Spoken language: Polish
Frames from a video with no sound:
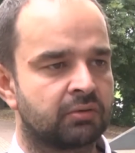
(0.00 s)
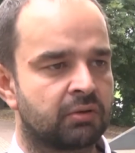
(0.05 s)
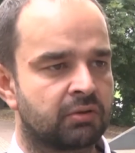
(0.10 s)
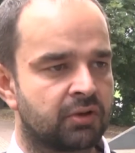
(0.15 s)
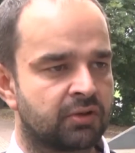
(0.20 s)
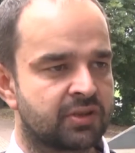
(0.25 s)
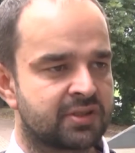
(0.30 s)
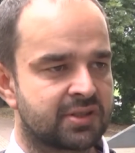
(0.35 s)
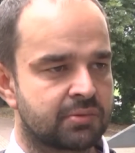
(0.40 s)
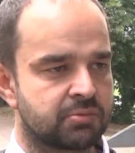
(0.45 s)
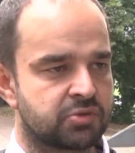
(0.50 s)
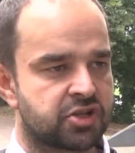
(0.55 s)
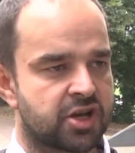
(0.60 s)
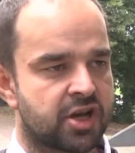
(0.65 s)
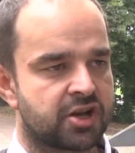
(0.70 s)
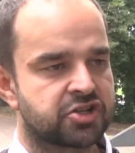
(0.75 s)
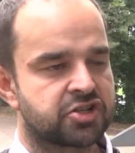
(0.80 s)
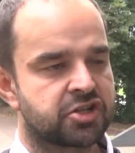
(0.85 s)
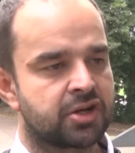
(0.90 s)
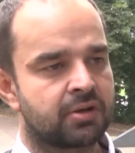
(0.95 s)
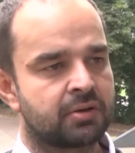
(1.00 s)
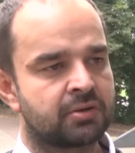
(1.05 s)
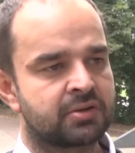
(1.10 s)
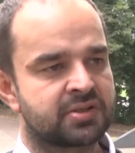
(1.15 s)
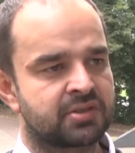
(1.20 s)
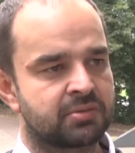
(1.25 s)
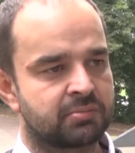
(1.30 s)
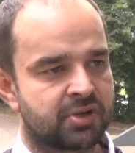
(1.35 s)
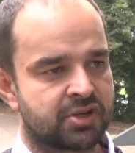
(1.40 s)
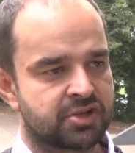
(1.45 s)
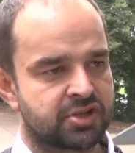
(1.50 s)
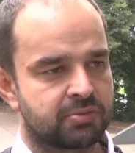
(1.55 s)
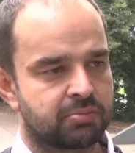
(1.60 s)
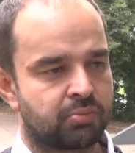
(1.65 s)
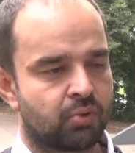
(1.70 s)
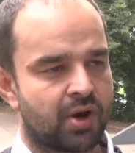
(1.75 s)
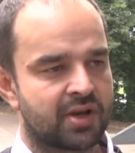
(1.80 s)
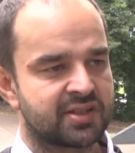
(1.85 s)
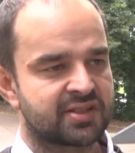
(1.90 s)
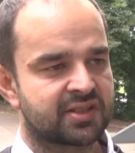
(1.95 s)
One są szersze, są bardziej
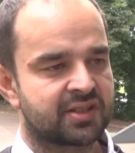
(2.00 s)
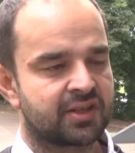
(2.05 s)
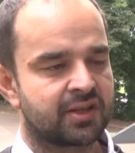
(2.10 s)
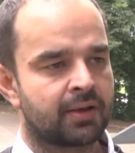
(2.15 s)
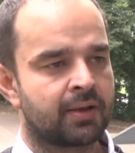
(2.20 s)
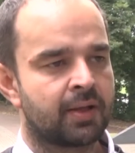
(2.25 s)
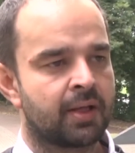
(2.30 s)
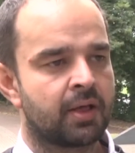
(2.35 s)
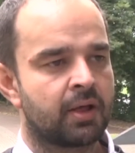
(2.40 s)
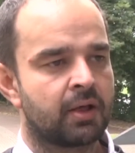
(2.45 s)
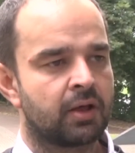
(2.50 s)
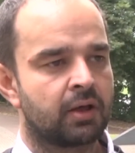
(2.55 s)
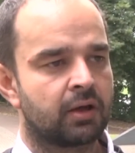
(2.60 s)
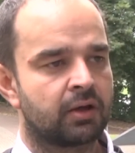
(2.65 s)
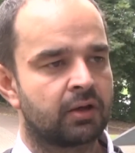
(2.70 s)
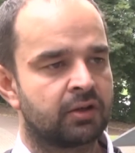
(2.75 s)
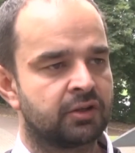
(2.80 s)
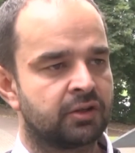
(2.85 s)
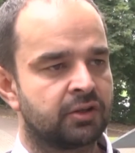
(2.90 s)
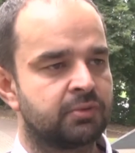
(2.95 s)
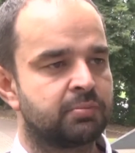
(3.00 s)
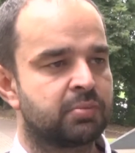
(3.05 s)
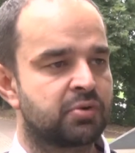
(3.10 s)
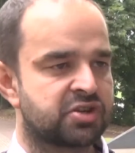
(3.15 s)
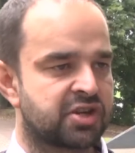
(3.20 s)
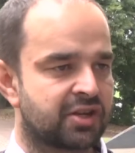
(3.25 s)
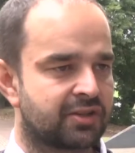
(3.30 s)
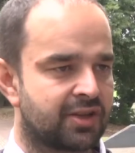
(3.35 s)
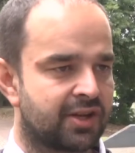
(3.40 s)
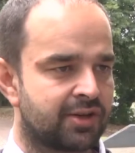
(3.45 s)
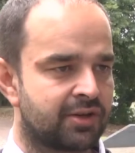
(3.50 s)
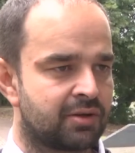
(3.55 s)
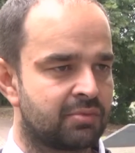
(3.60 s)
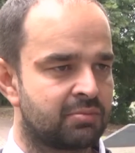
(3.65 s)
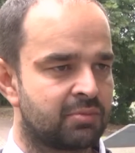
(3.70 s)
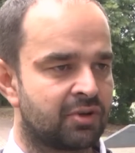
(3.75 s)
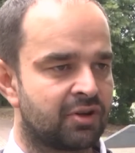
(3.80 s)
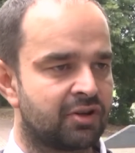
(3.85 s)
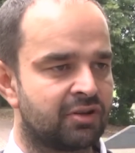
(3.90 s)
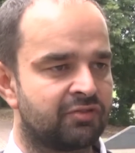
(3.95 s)
płaskie. E, i
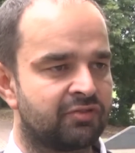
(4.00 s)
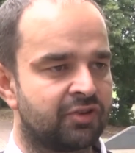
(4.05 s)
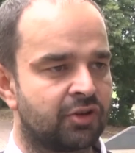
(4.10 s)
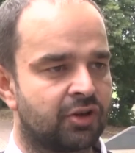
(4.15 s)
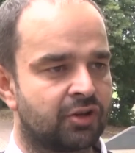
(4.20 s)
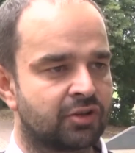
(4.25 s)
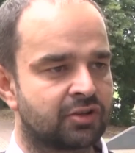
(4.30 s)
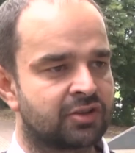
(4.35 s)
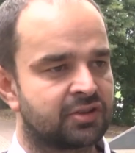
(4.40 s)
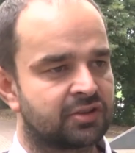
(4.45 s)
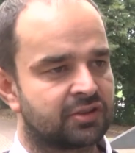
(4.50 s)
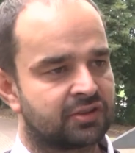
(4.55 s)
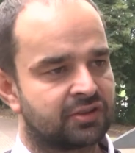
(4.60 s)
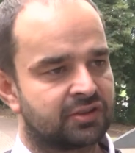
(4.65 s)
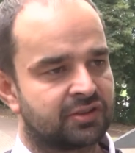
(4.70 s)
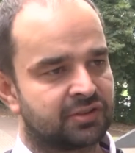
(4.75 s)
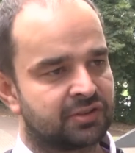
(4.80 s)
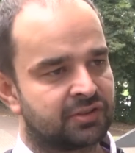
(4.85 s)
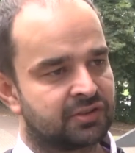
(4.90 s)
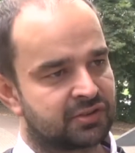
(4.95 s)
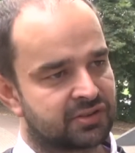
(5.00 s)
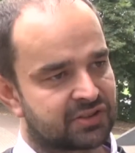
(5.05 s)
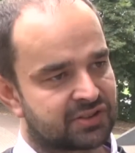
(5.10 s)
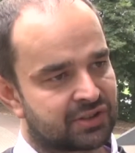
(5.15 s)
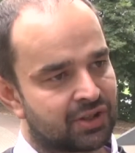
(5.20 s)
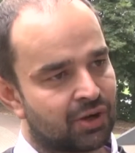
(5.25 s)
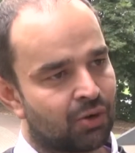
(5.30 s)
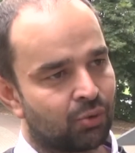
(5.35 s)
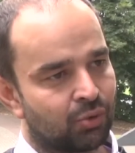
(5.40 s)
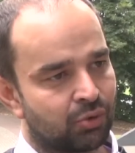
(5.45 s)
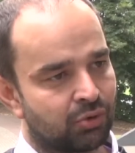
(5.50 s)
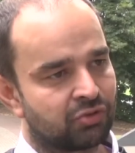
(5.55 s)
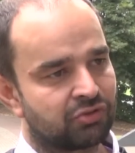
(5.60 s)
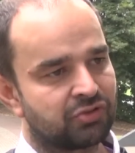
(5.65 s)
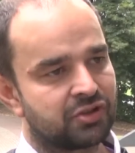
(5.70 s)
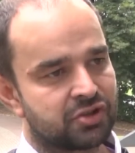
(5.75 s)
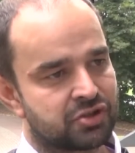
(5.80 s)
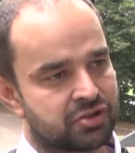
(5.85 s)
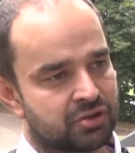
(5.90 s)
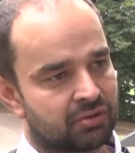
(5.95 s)
posiadają e, wlot e, z dołu
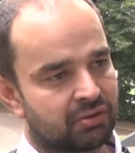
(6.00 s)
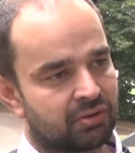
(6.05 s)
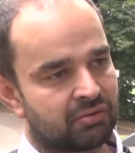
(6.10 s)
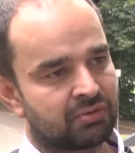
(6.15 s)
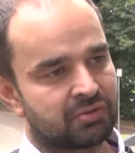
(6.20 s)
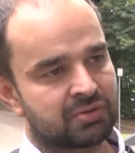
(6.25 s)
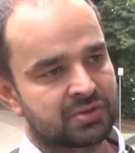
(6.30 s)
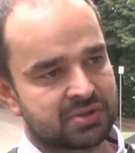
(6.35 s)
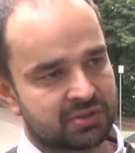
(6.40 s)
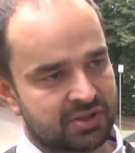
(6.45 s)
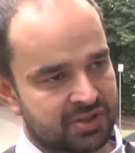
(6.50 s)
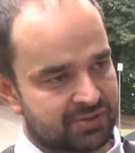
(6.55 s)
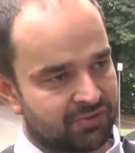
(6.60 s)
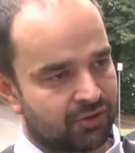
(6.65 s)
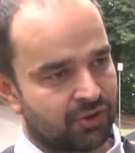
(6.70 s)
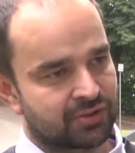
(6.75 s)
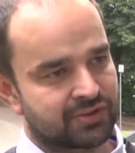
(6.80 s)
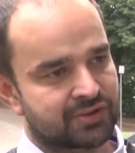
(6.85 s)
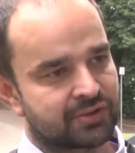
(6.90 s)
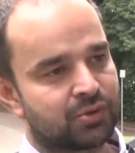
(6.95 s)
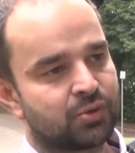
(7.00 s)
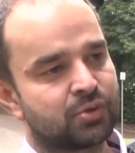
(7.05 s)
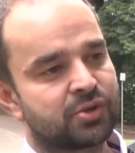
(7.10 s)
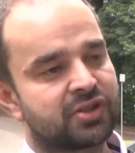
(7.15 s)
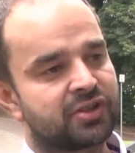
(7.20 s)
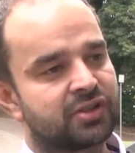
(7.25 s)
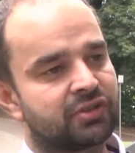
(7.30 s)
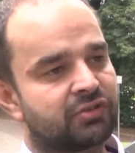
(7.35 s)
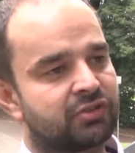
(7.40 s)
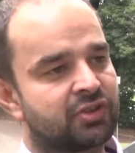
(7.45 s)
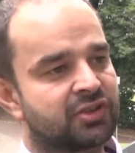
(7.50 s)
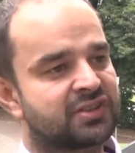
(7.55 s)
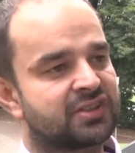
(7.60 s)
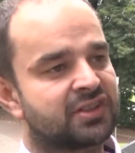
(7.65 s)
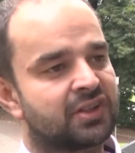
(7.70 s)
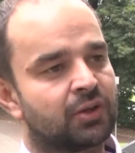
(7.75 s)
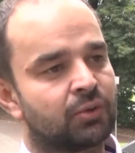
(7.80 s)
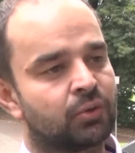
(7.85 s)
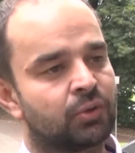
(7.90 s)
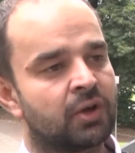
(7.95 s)
również. Jest wlot z góry i wlot z
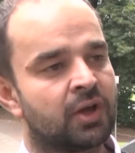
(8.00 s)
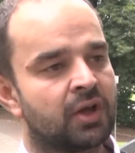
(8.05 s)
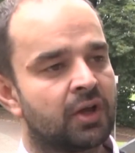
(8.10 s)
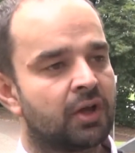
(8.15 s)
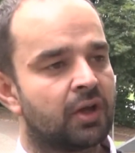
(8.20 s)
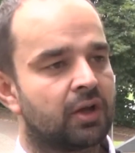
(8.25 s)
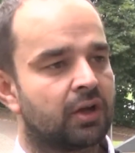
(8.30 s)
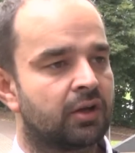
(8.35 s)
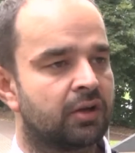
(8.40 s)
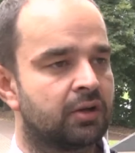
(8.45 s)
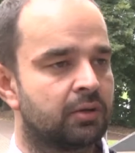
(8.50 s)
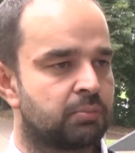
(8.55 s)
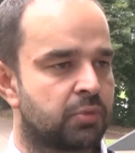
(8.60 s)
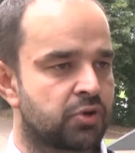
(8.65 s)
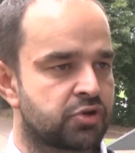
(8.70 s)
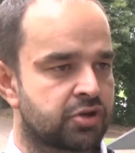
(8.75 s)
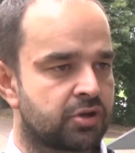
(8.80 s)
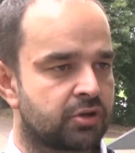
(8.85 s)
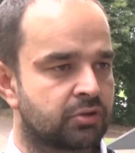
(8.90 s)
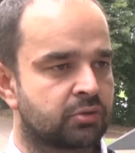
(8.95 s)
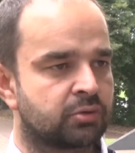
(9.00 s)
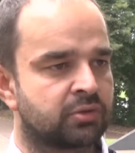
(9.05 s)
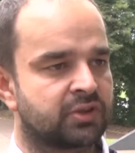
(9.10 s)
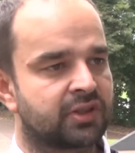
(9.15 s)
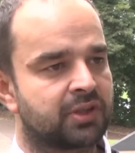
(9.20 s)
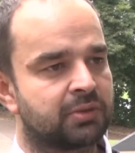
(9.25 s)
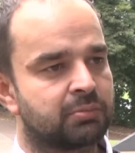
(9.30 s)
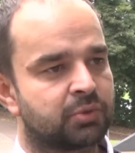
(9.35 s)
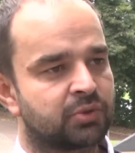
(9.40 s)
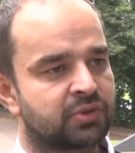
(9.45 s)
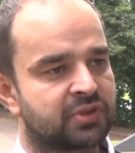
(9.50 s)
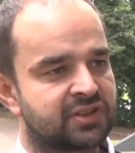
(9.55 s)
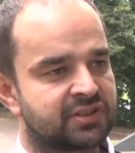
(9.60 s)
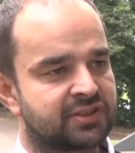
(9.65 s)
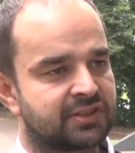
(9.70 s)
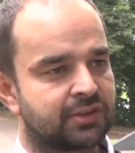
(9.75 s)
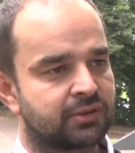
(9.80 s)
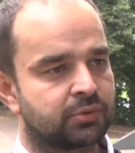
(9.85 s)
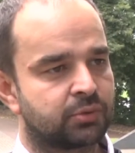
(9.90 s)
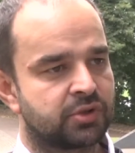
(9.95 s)
dołu. Po środku takiej budki
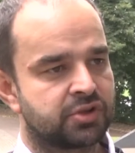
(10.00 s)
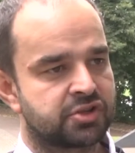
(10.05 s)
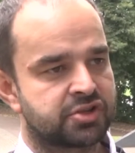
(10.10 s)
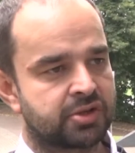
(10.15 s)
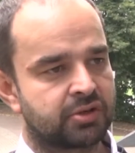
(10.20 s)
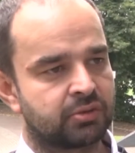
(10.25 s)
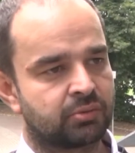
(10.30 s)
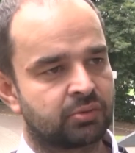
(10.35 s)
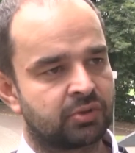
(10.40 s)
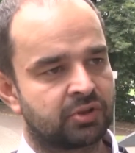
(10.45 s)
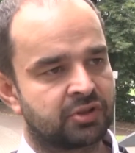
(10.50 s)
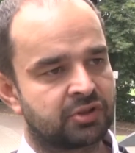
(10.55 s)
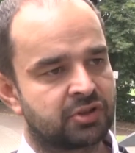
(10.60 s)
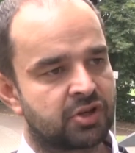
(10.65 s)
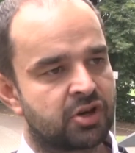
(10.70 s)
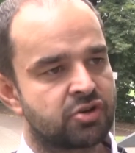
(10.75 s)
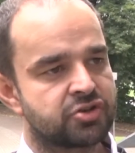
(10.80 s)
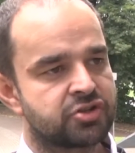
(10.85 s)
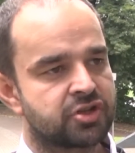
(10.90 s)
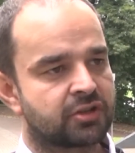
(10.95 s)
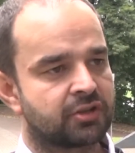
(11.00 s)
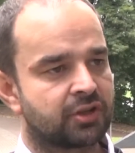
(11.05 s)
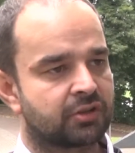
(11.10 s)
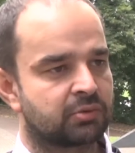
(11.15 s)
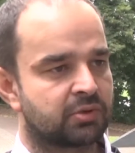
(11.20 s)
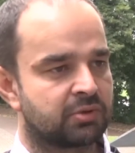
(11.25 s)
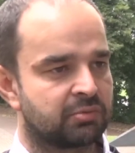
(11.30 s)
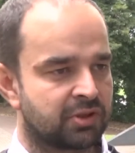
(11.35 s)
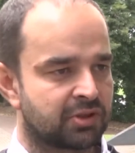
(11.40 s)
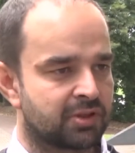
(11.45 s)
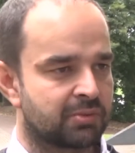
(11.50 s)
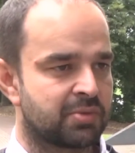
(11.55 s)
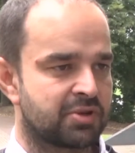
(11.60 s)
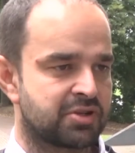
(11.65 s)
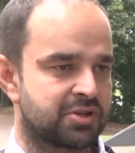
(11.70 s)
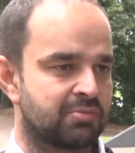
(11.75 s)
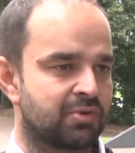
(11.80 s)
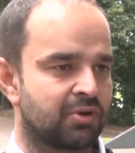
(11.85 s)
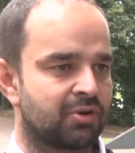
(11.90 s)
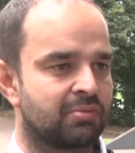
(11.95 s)
znajduje się drążek, na którym
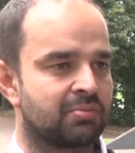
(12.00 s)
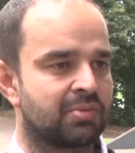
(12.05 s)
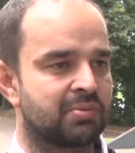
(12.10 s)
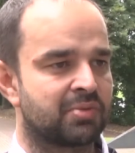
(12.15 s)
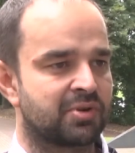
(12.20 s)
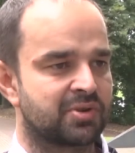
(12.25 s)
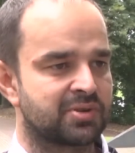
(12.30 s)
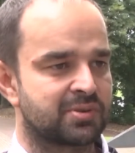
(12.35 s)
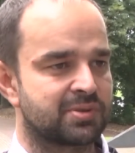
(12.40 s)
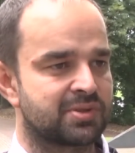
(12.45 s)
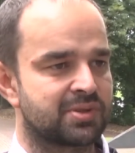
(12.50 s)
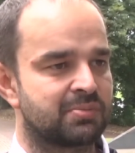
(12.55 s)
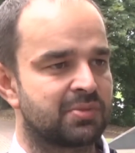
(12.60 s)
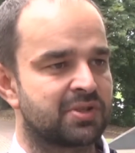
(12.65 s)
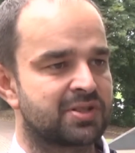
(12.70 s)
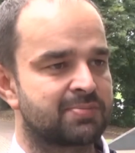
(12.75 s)
nietoperze mogą po prostu sobie